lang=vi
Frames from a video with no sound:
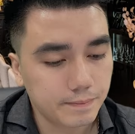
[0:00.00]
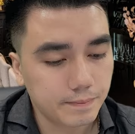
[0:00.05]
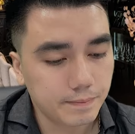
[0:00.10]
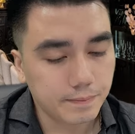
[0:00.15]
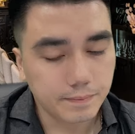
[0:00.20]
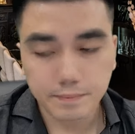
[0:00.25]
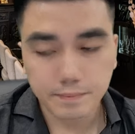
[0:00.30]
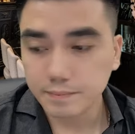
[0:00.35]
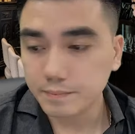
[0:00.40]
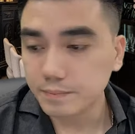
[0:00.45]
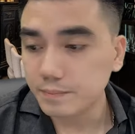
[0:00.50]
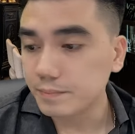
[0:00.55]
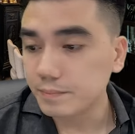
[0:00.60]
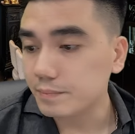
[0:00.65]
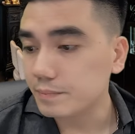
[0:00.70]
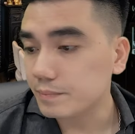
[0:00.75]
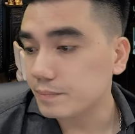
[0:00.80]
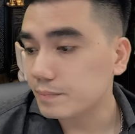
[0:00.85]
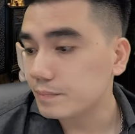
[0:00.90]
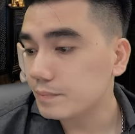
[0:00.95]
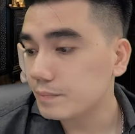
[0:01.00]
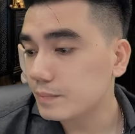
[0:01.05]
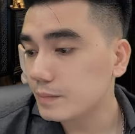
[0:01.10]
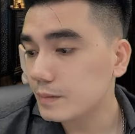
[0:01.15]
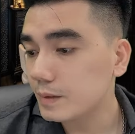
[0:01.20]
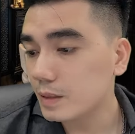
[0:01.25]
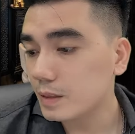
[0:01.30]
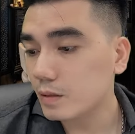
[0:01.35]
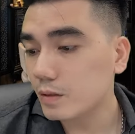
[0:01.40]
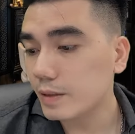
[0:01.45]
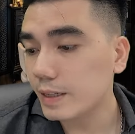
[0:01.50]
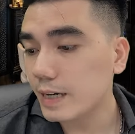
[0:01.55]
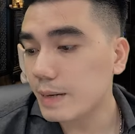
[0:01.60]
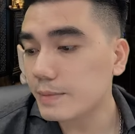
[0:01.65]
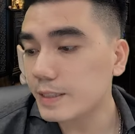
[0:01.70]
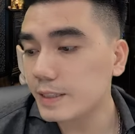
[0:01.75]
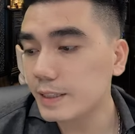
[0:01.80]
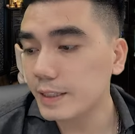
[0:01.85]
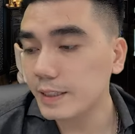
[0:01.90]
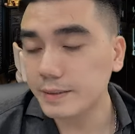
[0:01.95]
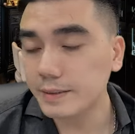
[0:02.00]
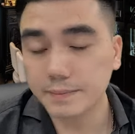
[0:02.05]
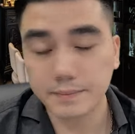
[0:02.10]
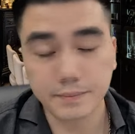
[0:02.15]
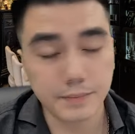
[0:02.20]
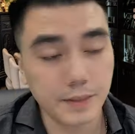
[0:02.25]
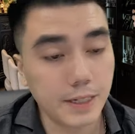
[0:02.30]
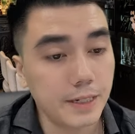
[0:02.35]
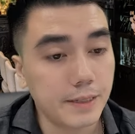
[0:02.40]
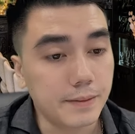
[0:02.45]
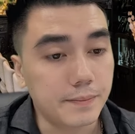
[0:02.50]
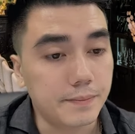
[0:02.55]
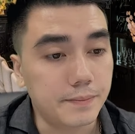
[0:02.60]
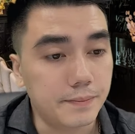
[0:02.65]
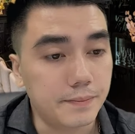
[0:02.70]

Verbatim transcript: ừ. có đám cưới nha,